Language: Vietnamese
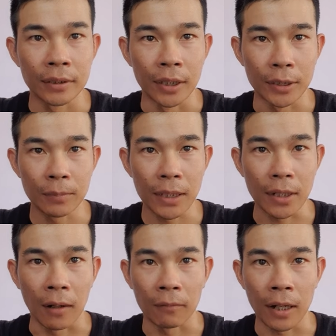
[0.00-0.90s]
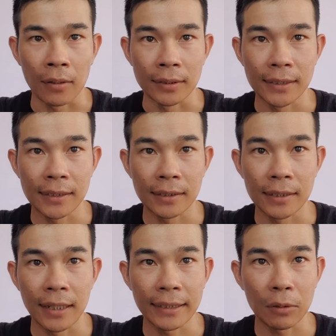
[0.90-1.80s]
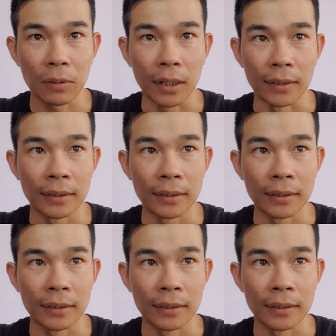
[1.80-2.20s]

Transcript: rồi chúng ta chọn vào select token